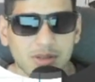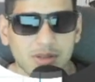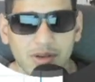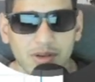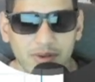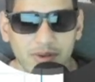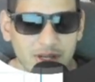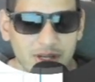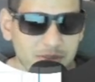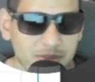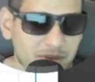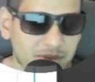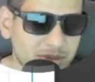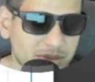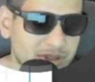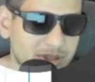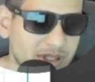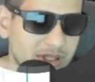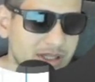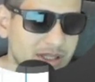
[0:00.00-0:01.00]
Já falei para
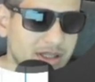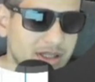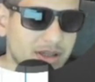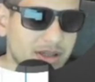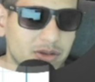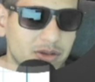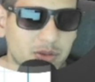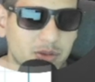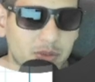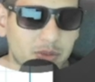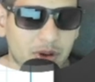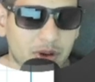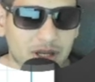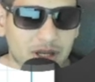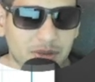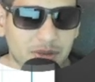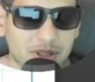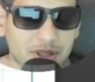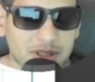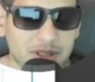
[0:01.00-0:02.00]
vocês, né? Tem os
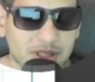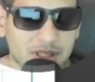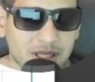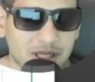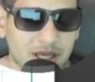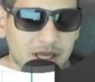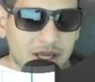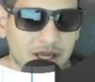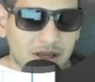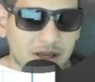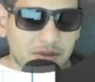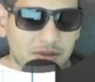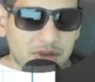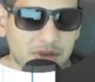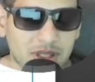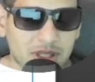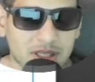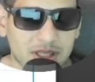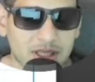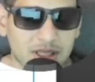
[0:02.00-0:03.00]
programas.
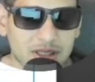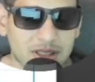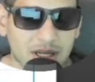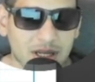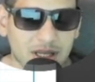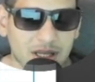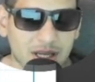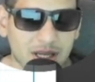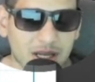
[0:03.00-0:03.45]
Você tem que a,